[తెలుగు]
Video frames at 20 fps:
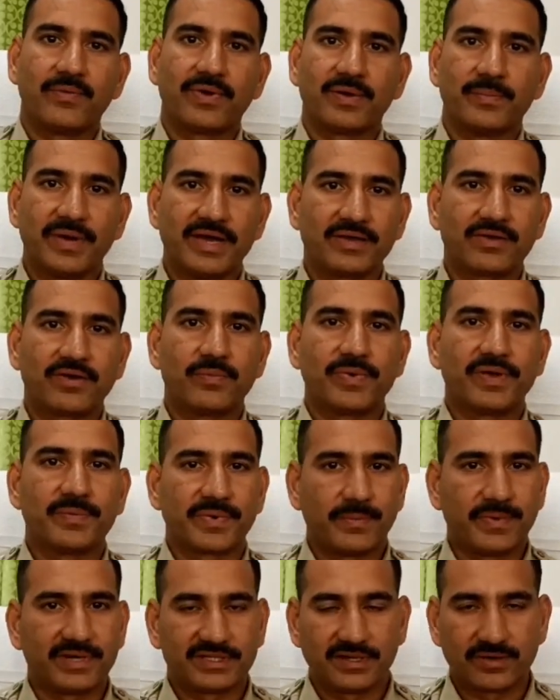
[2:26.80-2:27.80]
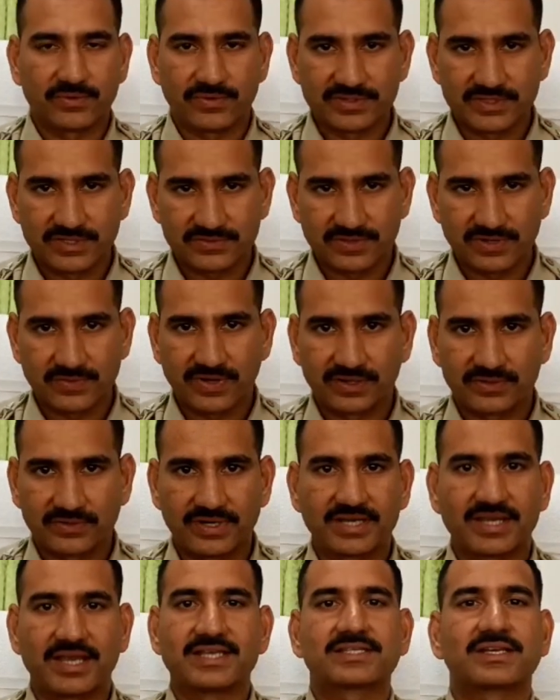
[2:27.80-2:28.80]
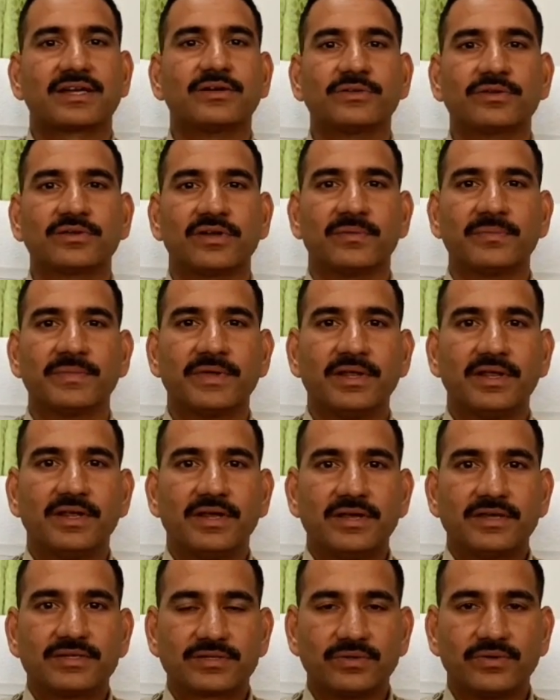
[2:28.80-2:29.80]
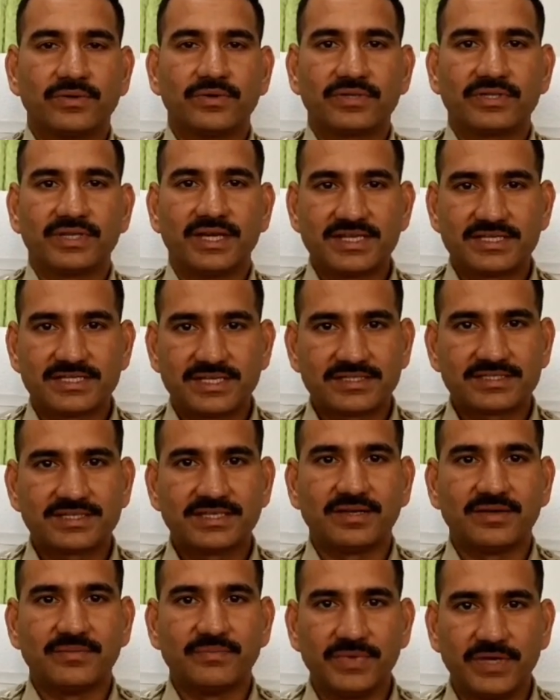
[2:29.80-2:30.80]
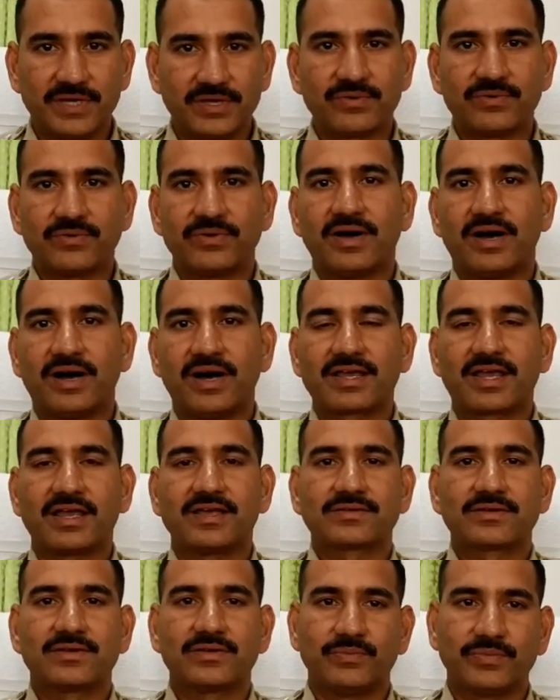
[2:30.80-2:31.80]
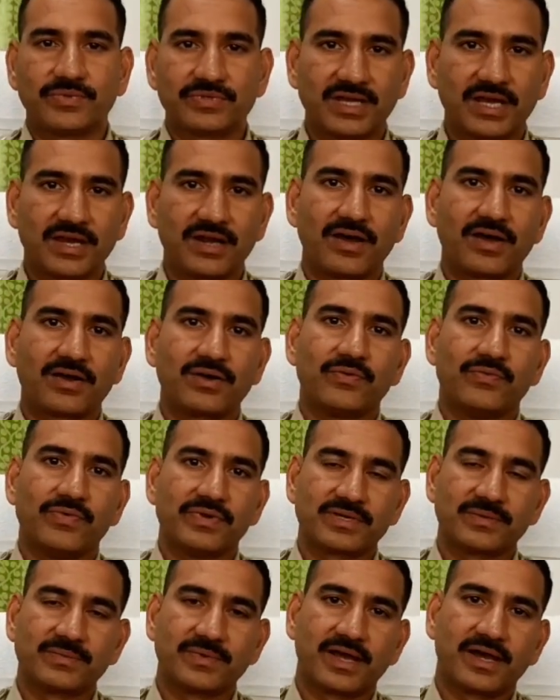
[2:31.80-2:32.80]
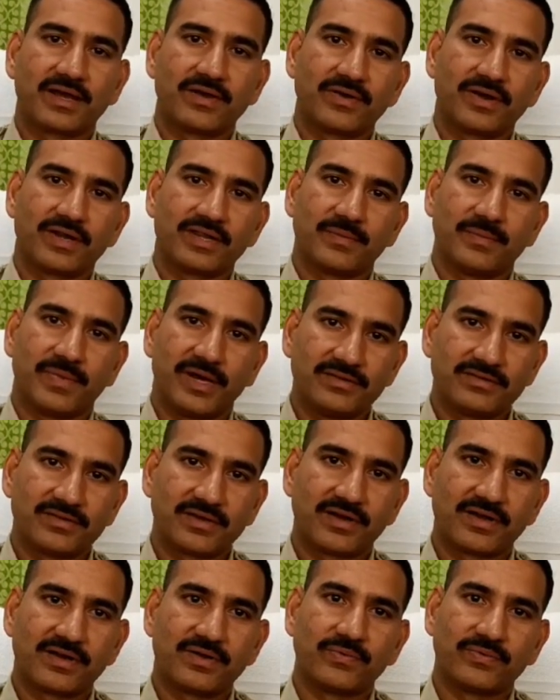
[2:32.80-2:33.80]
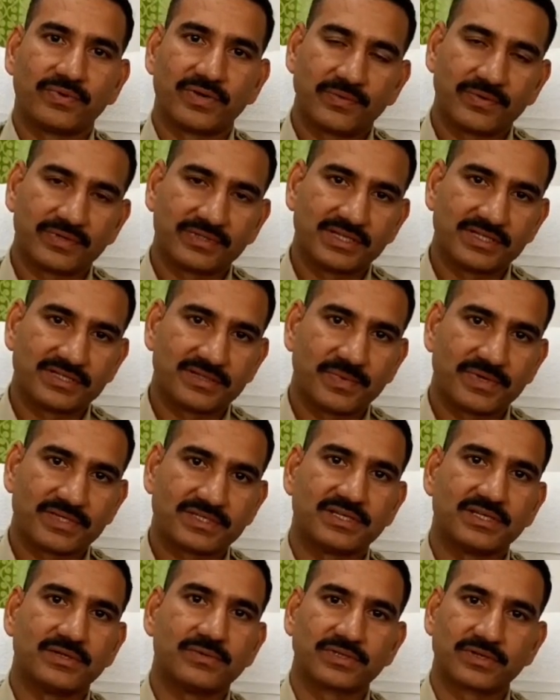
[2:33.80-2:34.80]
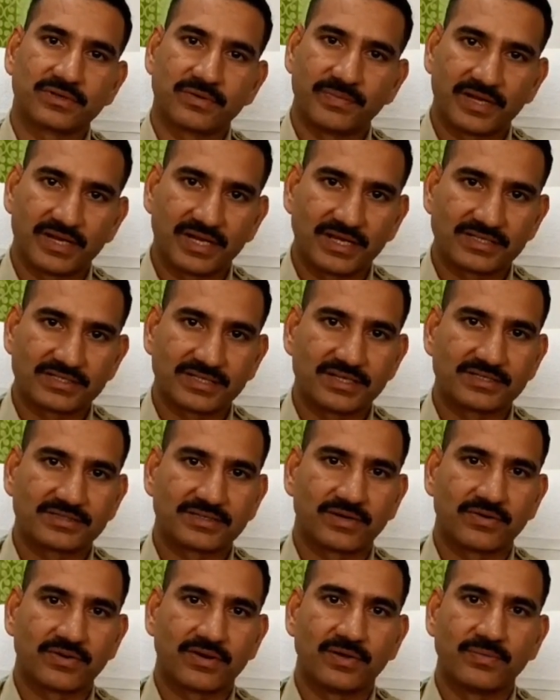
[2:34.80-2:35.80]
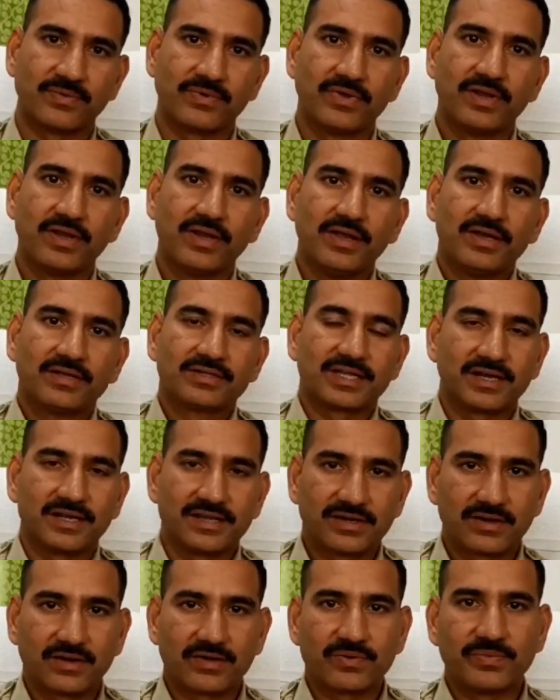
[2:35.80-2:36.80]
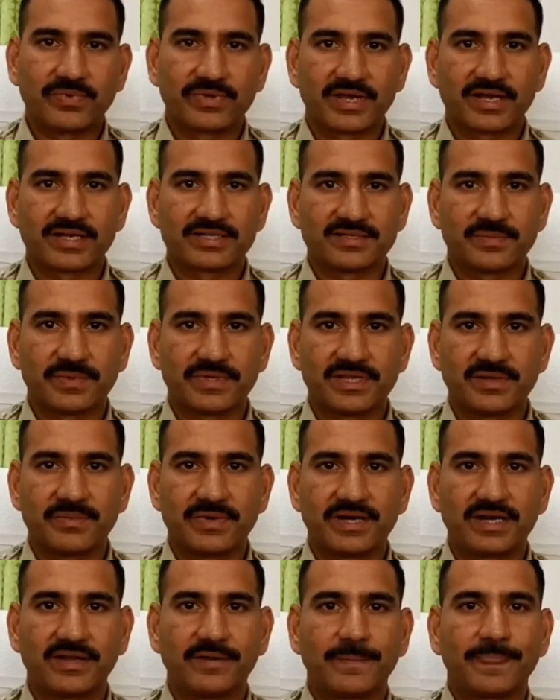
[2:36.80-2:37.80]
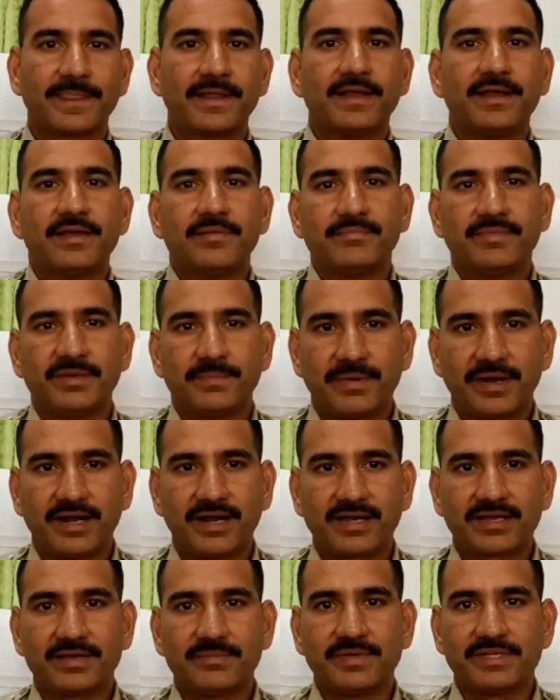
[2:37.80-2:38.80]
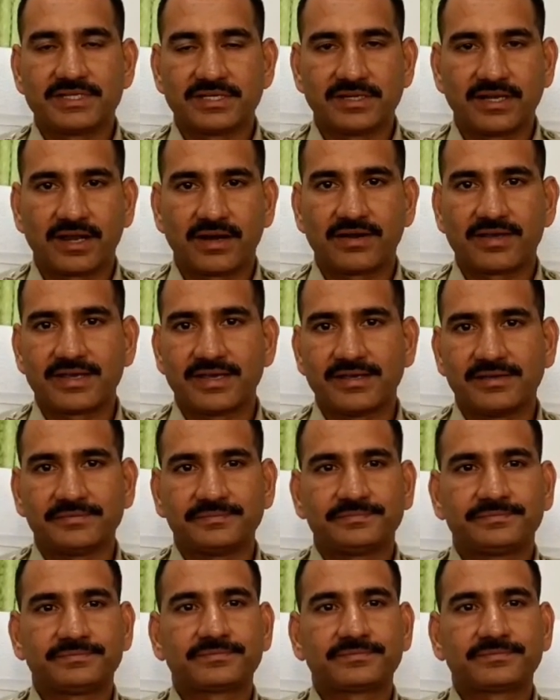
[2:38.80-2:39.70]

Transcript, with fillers: వాళ్ళ బైక్లో పోయి ప్రమాదాలు కొని తెచ్చుకున్న వాళ్ళతోనే కేసు కడుతున్నాం సో దయచేసి మీరు ఆ కేసులో ముద్దాయిలుగానో వ్యక్తులుగానో లేదా గానో ఉండవద్దని చెప్పేసి యువతకు మరీ హెచ్చరిస్తూ ఉన్నాము తల్లిదండ్రులకు ముఖ్యంగా చెప్పేది ఏమంటే మీ పిల్లలకి మీ చిన్నారులకి